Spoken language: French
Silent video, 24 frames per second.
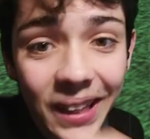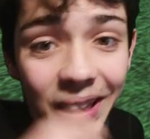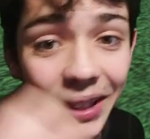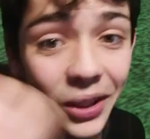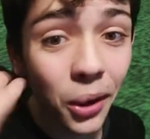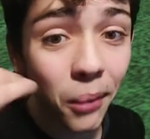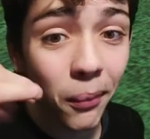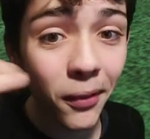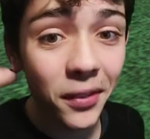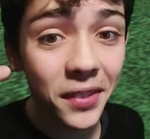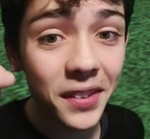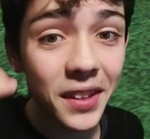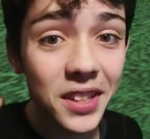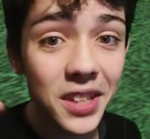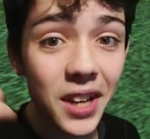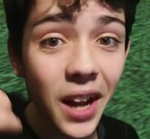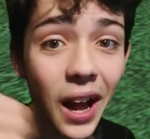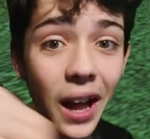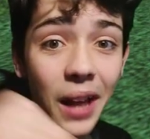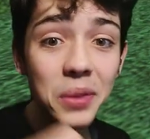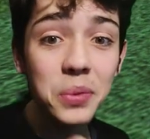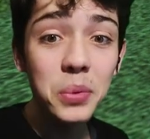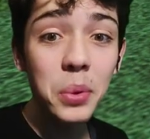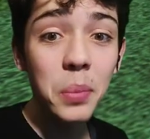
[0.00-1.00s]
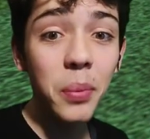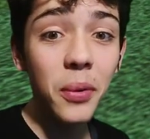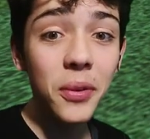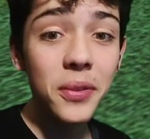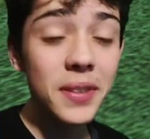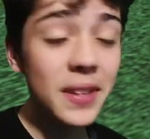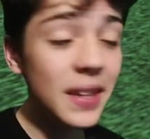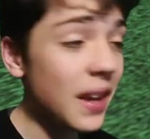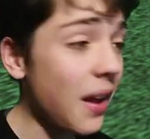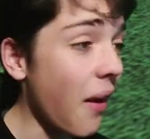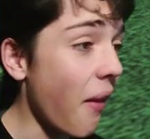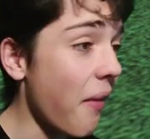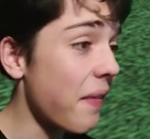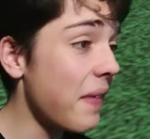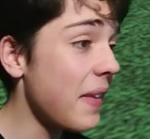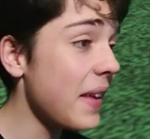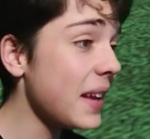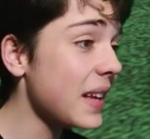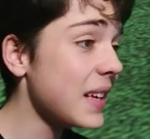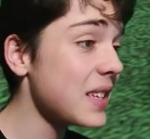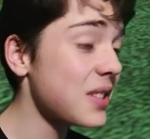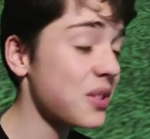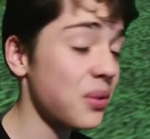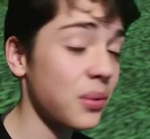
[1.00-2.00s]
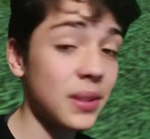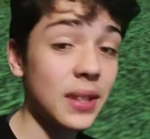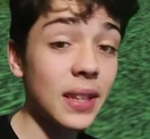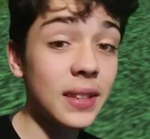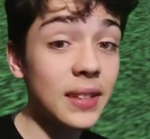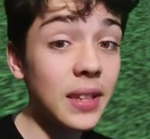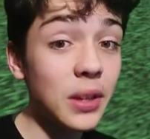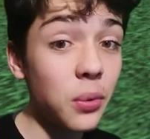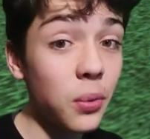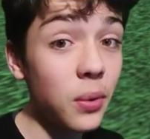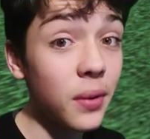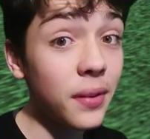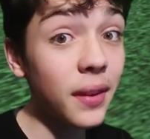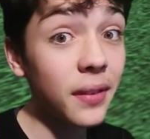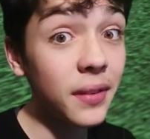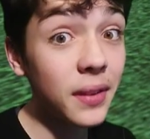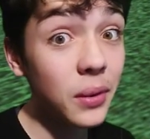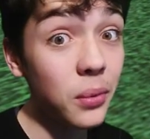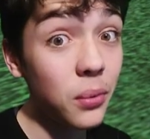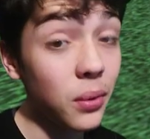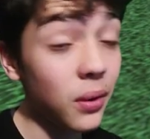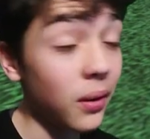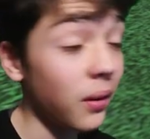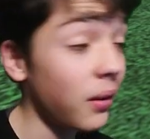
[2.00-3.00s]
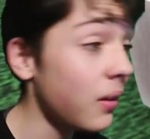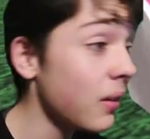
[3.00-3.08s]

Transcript: ils commencent déjà à se poser des questions. Ça c'est cool, ça c'est cool.